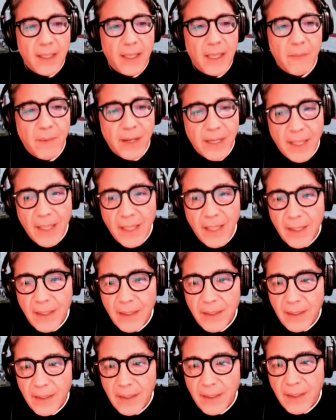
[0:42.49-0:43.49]

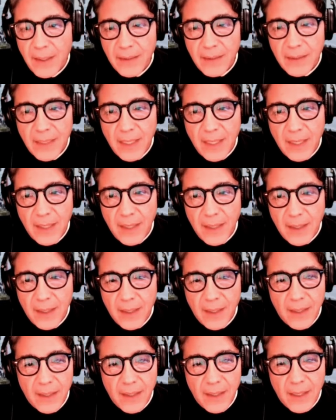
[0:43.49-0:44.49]
emanada
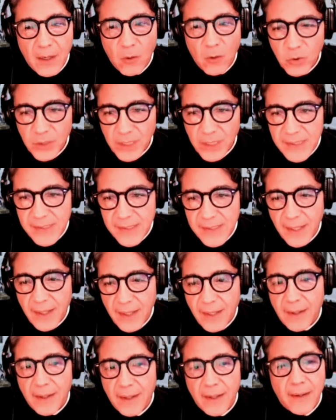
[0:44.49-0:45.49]
de la
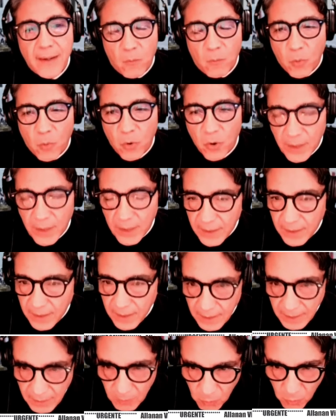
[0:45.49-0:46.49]
justicia por
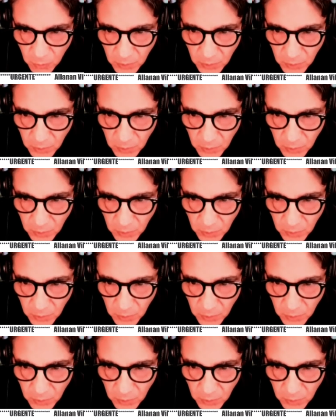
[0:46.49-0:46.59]
eh,